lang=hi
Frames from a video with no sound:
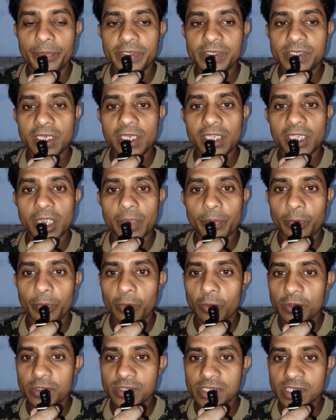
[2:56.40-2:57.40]
बिजली के
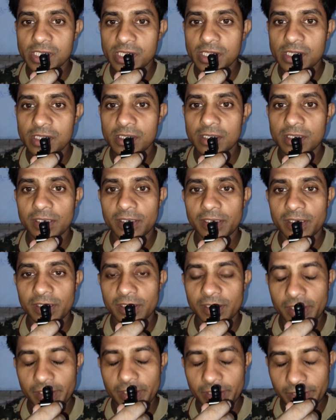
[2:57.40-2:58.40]
पोल से
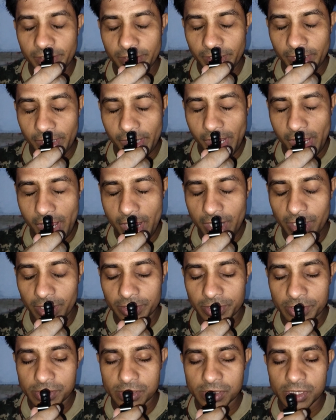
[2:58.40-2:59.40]

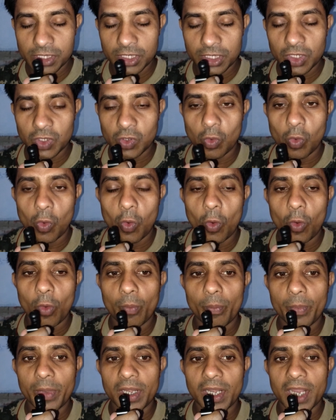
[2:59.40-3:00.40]
इलेक्ट्रिसिटी को
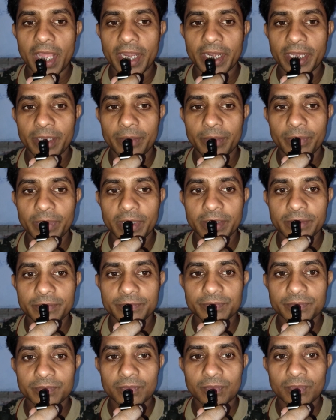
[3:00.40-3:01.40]
होम में लाने
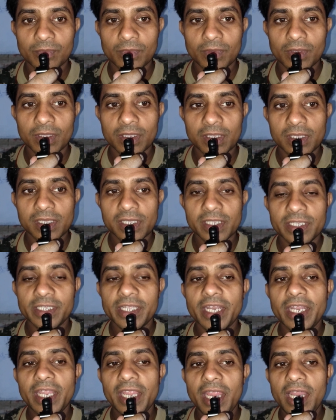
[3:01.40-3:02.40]
में
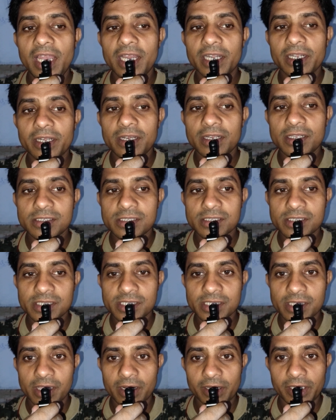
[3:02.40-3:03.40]
यानी इलेक्ट्रिक
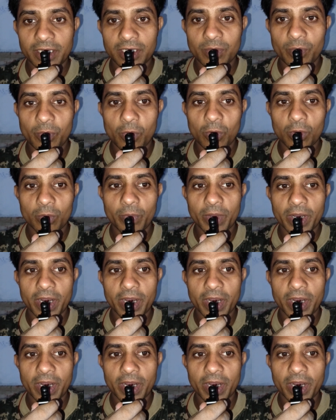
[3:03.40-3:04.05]
सर्किट बोर्ड